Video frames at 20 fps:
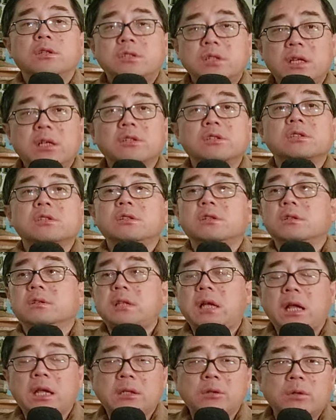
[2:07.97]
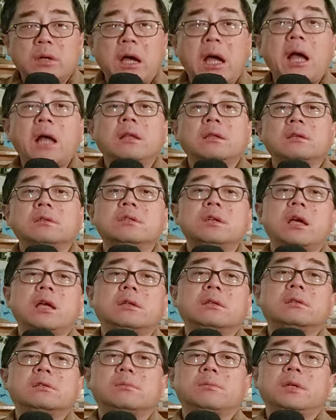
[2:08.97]
这个是一个大家都看得
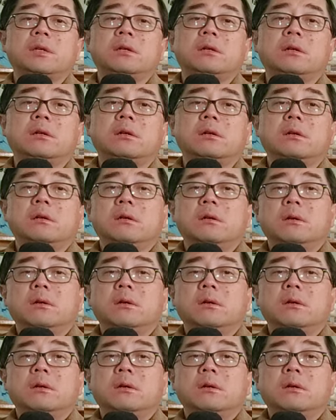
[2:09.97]
见的这么一个，